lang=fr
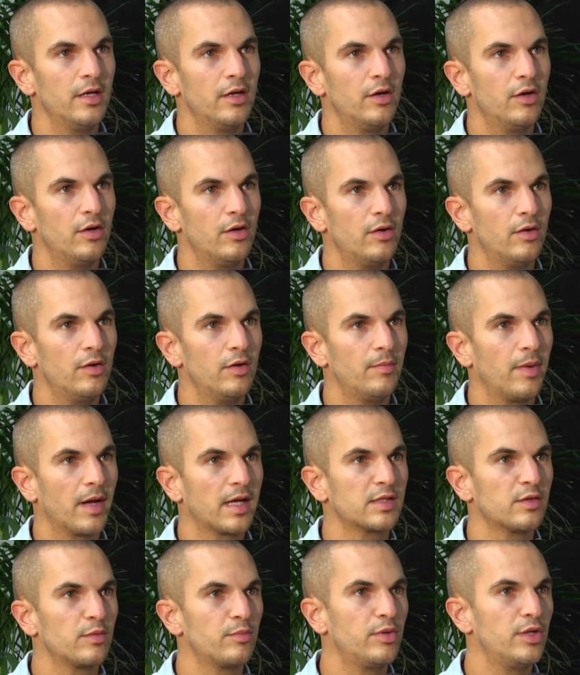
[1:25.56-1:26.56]
Euh, par
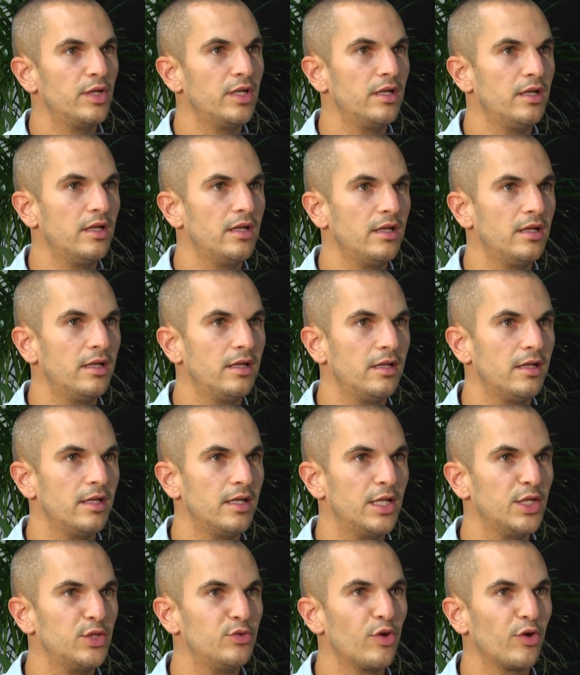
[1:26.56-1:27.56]
exemple, les,
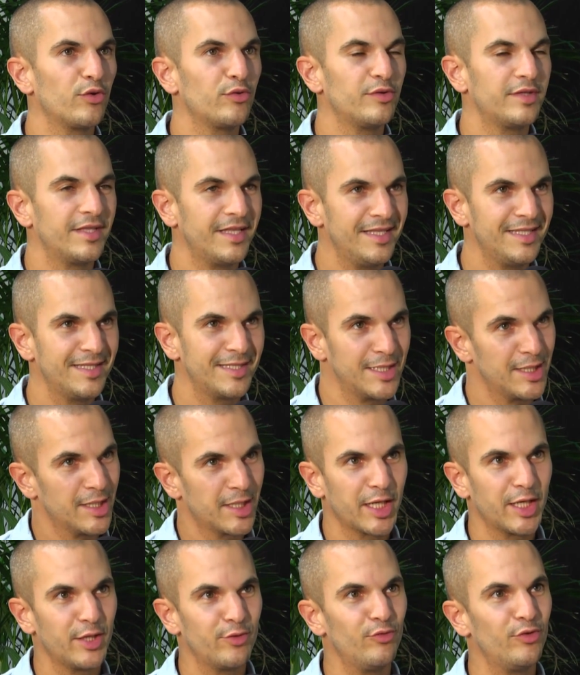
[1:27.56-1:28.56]
joueurs de tennis qui
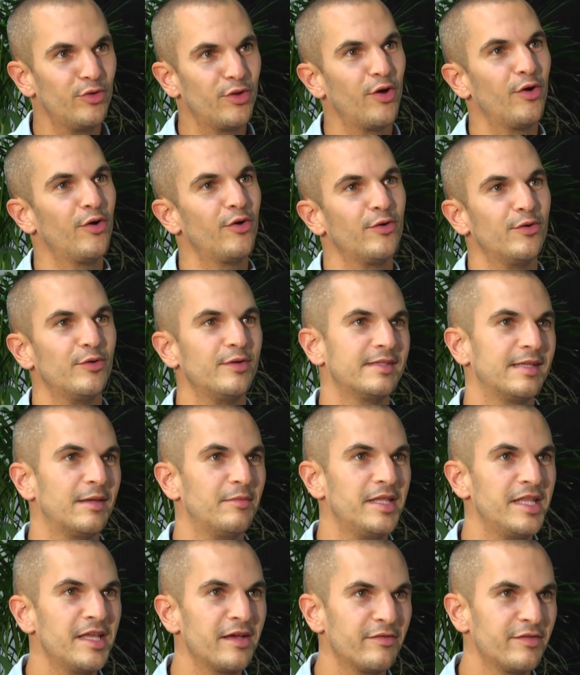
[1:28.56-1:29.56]
crient tout le temps, ça
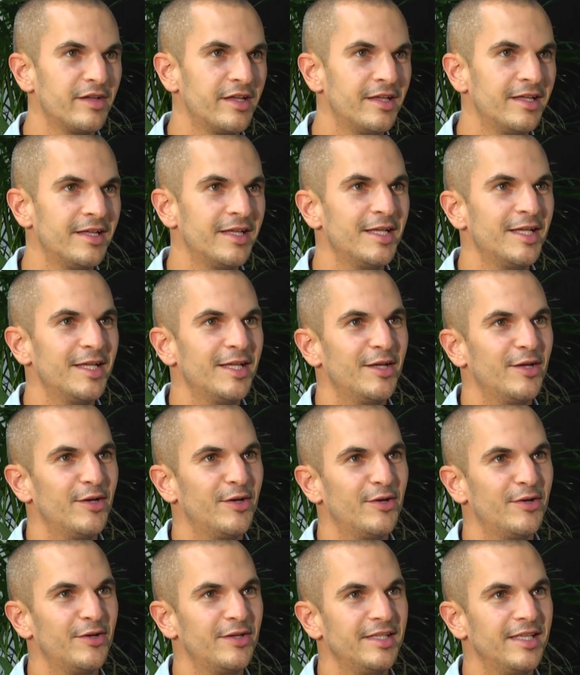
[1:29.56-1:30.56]
m'énerve. Ah oui.
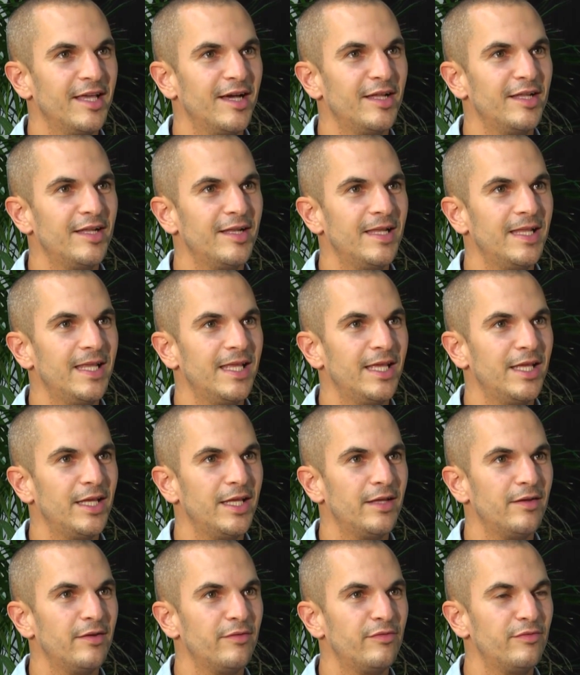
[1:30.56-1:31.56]
Il y a
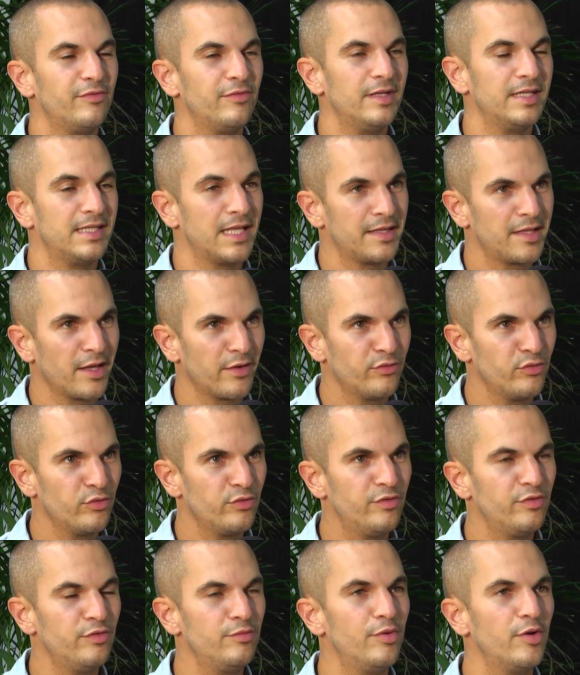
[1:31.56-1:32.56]
les, interviews
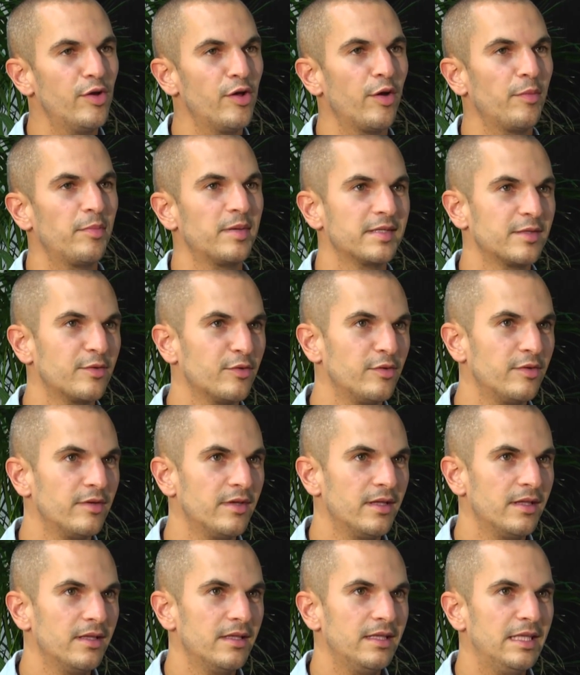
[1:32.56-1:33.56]
de footballeurs parce que
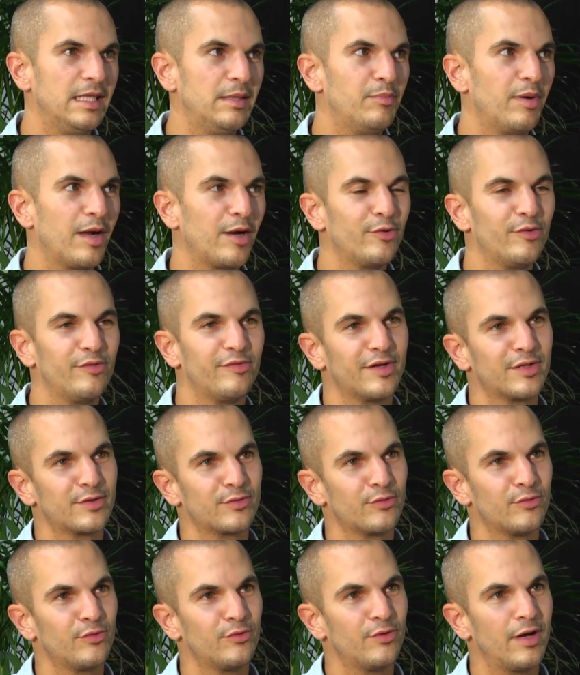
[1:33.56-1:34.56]
ils parlent de
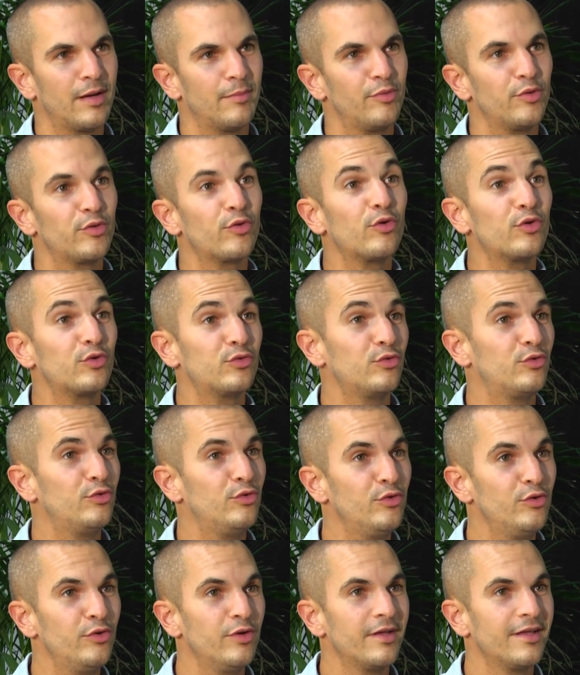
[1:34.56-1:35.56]
façon un peu trop
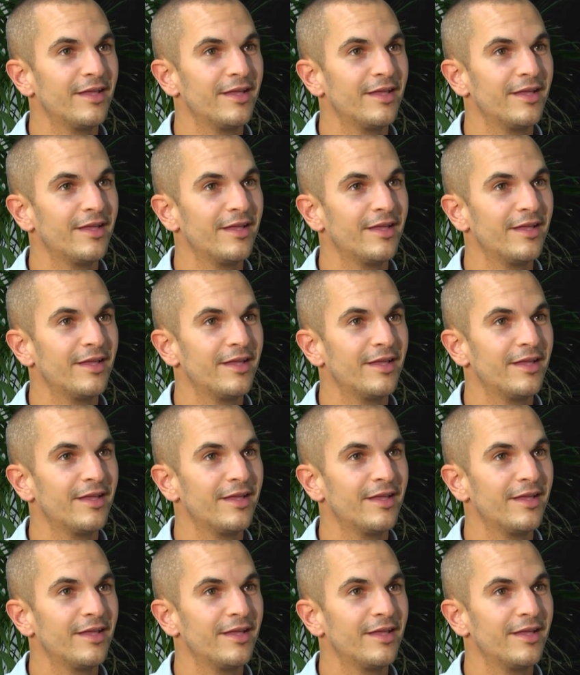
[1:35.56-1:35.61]
soutenue,